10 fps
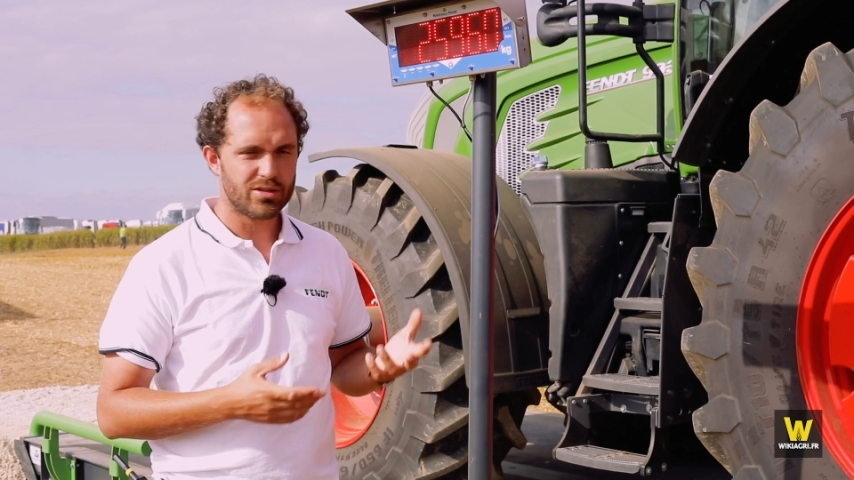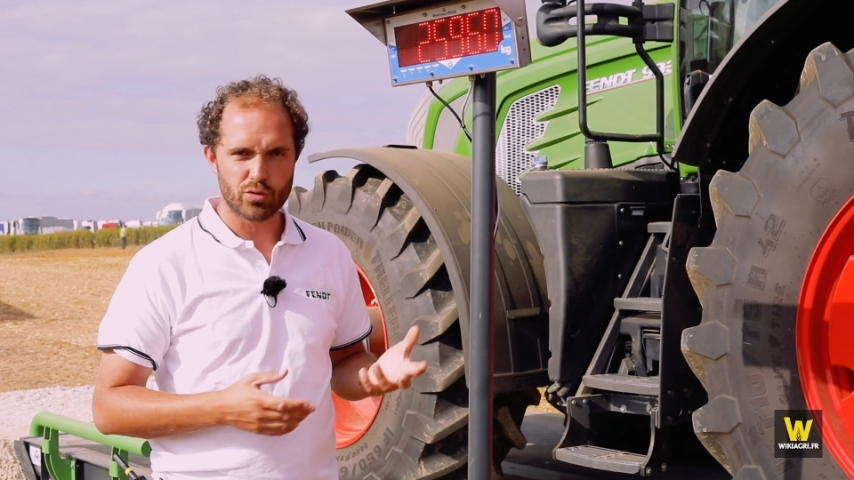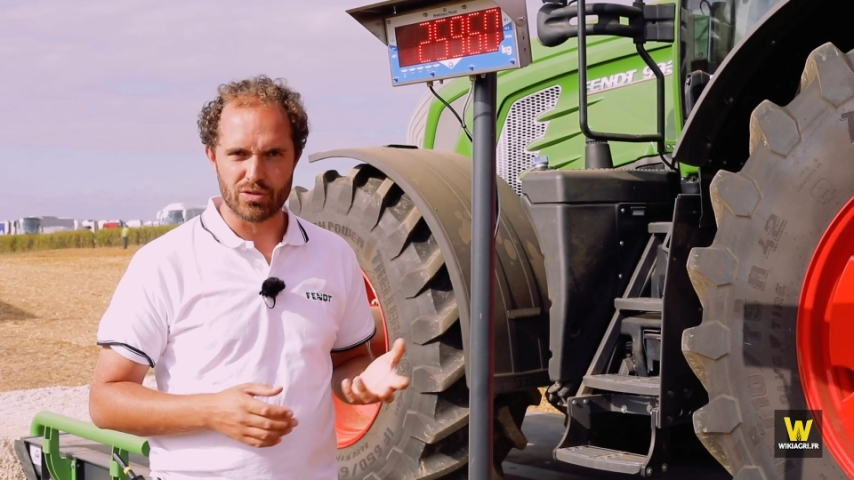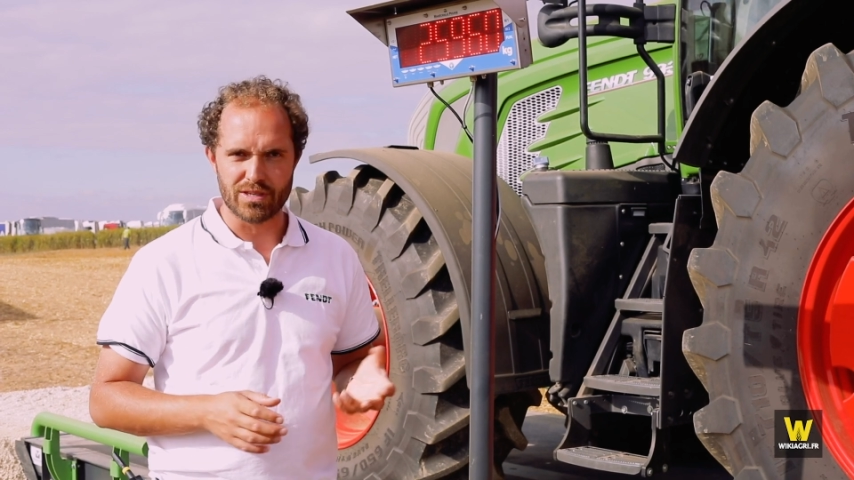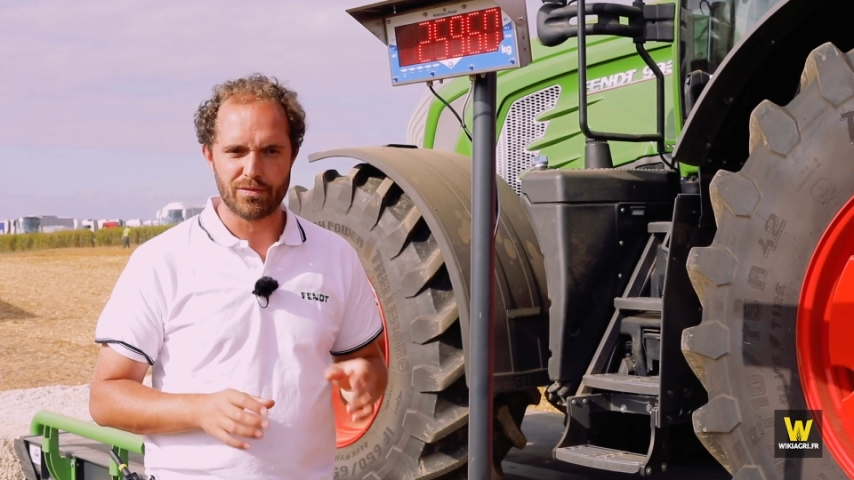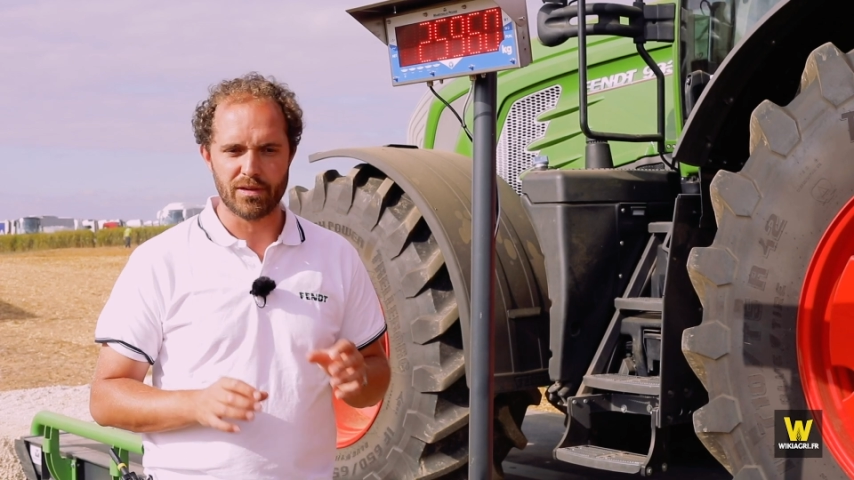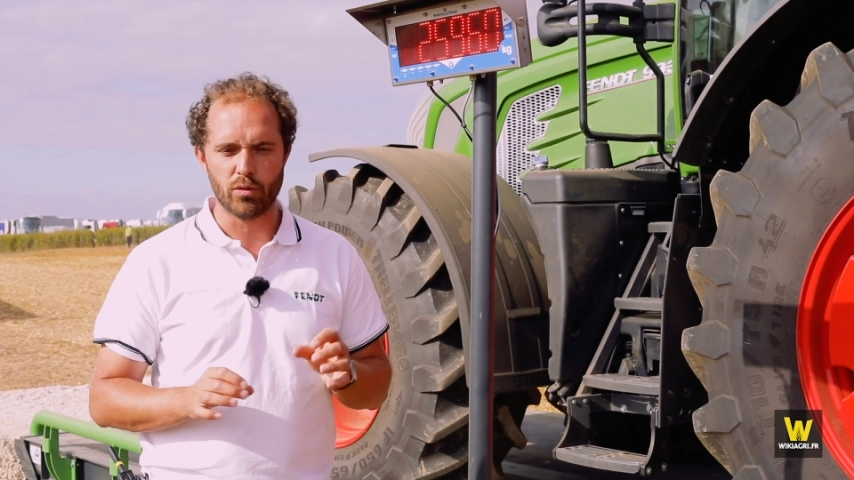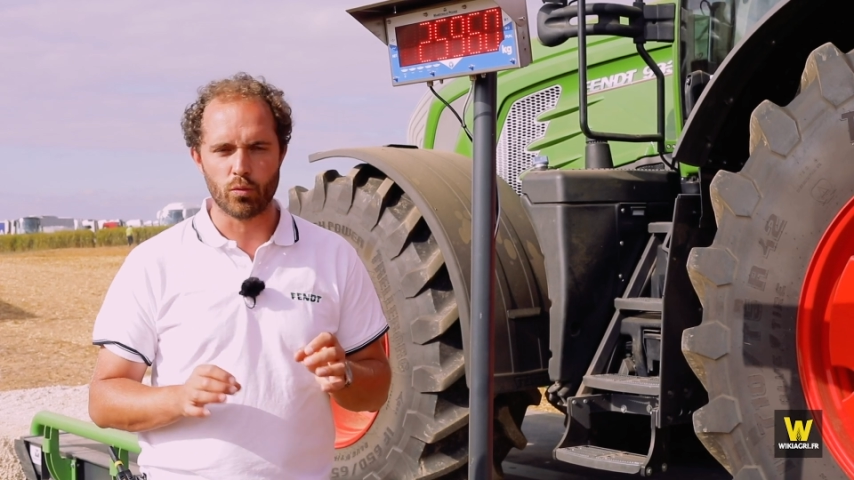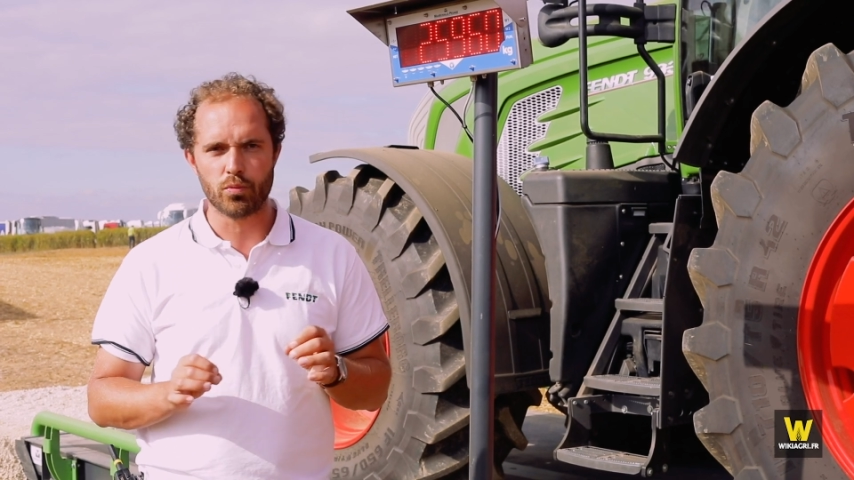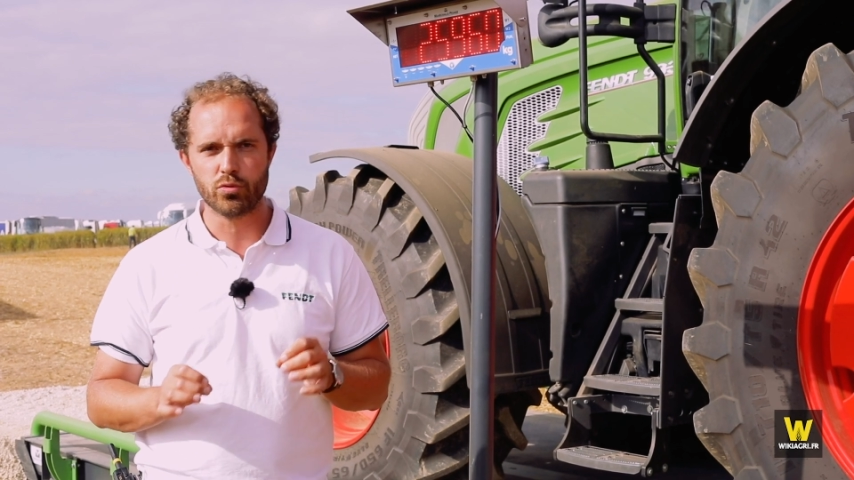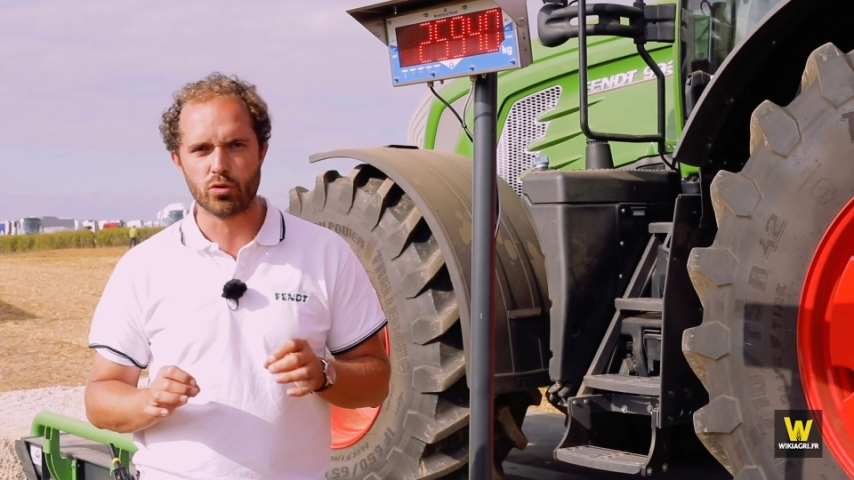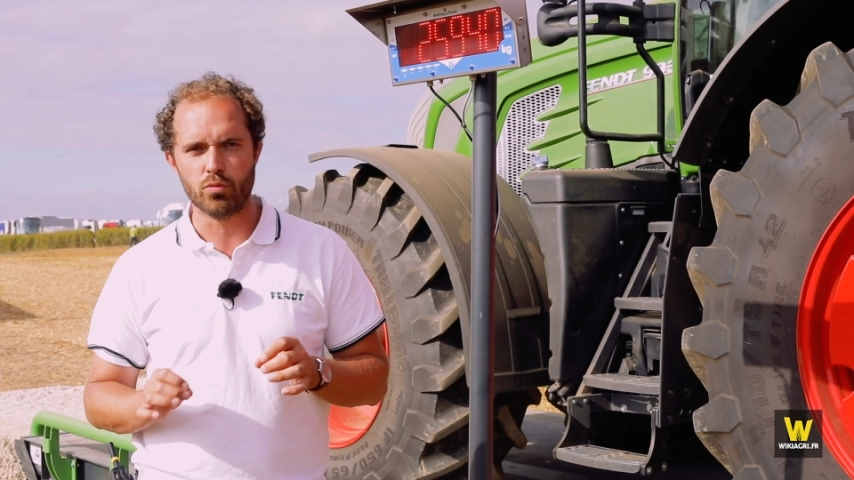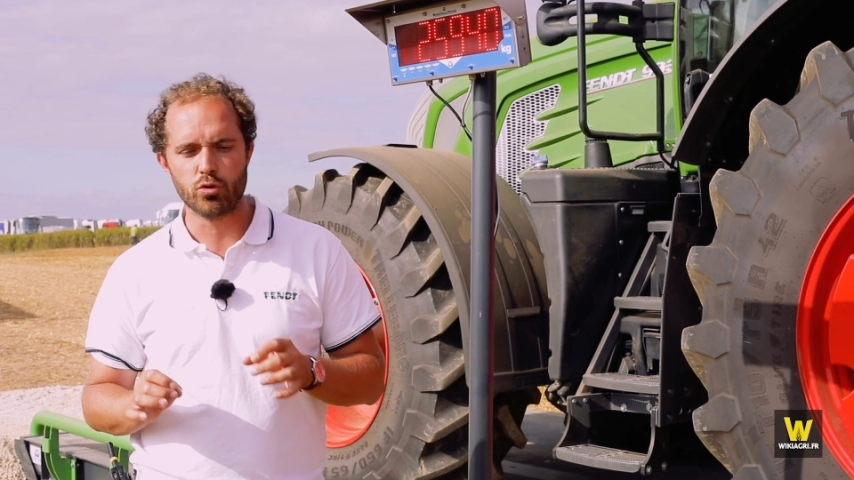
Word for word: est exclusif et on pousse le